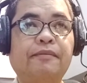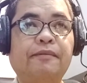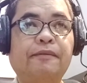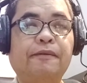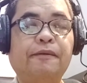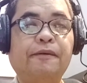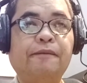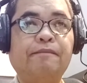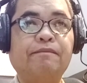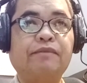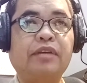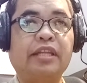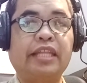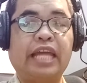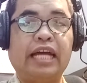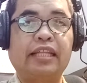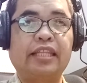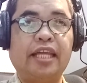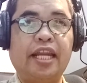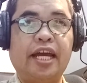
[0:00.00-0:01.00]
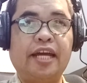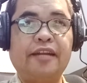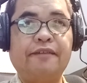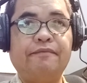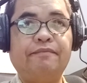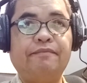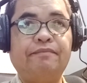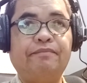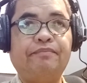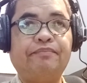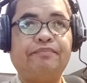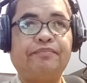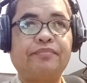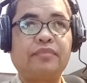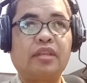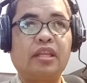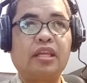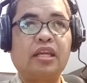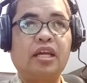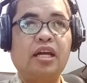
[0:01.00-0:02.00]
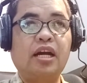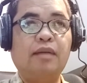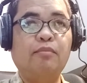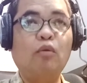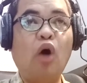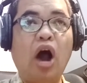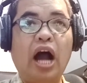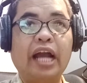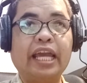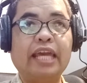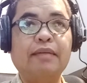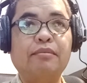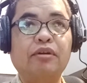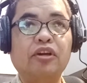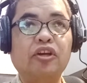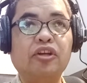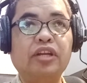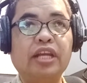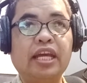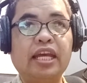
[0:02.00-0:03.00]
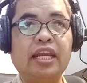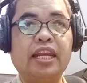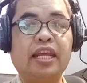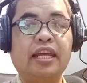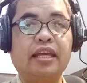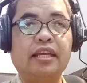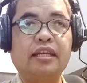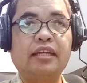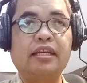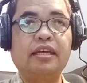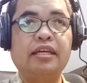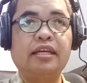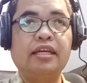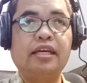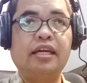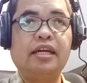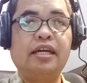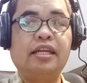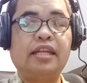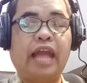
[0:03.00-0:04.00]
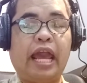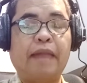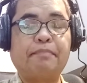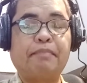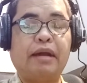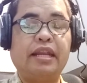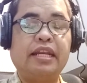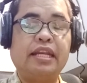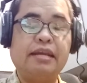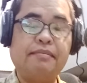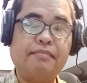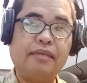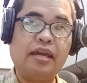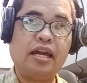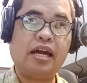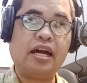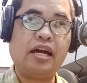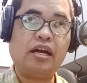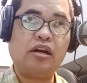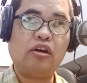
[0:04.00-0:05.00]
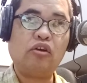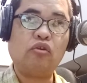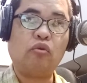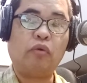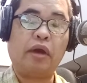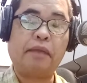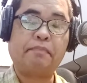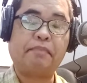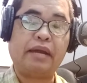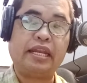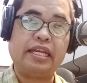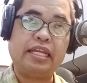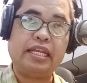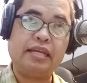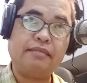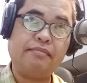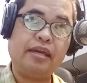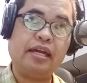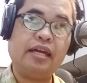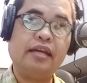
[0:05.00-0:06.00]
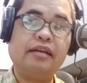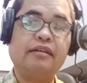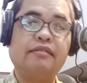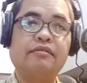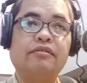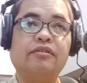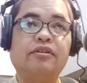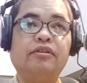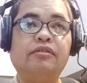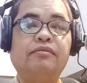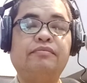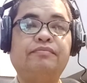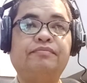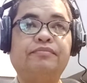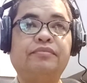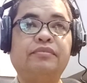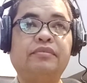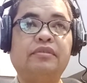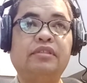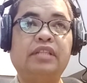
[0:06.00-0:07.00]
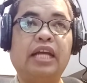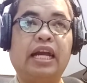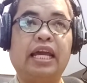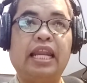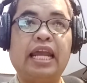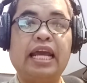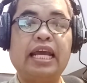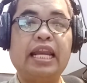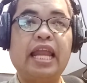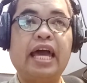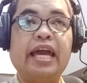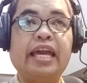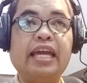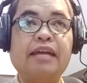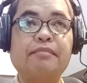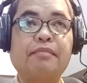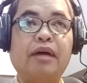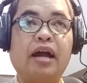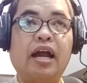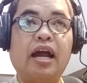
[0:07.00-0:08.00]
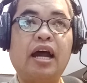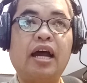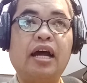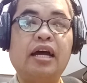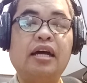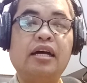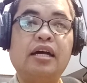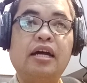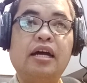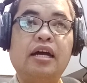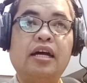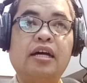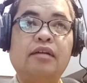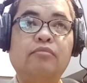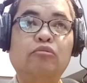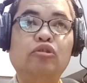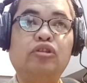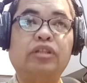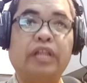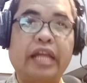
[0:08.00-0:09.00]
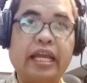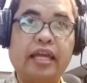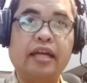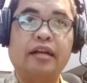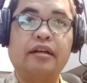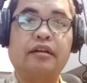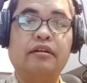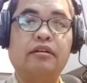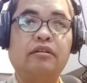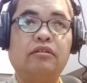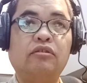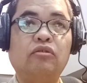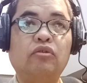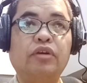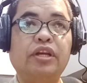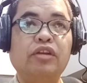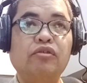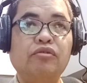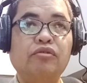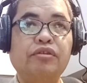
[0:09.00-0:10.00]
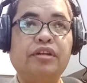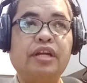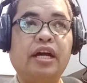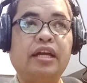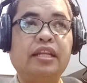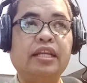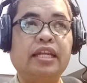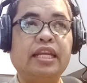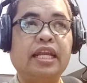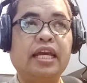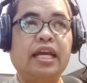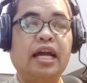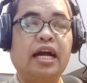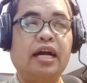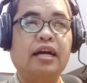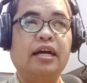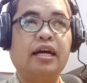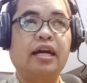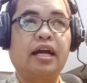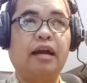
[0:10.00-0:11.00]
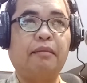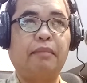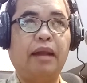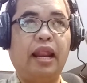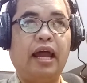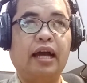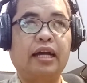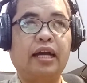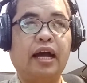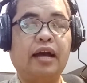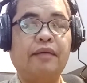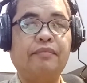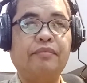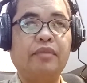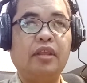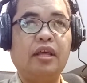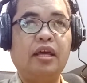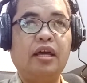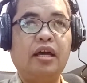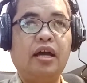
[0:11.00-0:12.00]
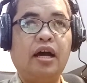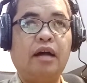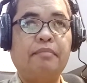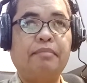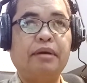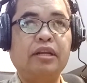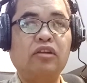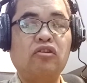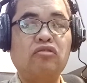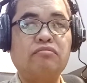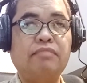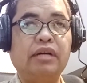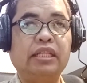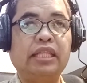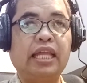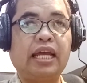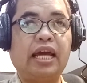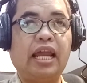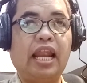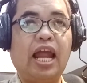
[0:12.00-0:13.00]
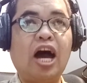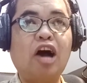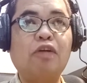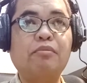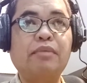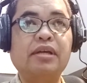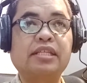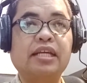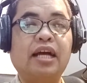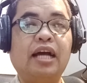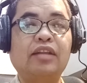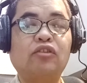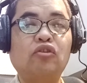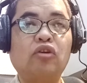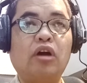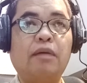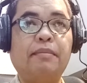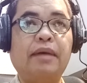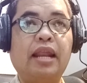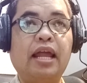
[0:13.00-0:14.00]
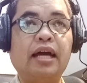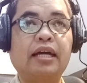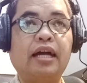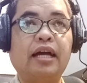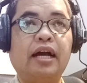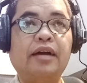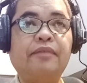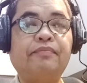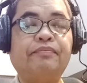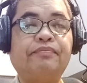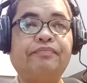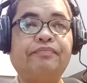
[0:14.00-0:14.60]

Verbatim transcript: no? Kitang tanan, muagi man giniini. Naay pandemya, way pandemya, no? Nagkalaing-laing mga mo-trigger o hinungdan nining kabalaka. Apan kung magtikalaom na sa atong kabalaka,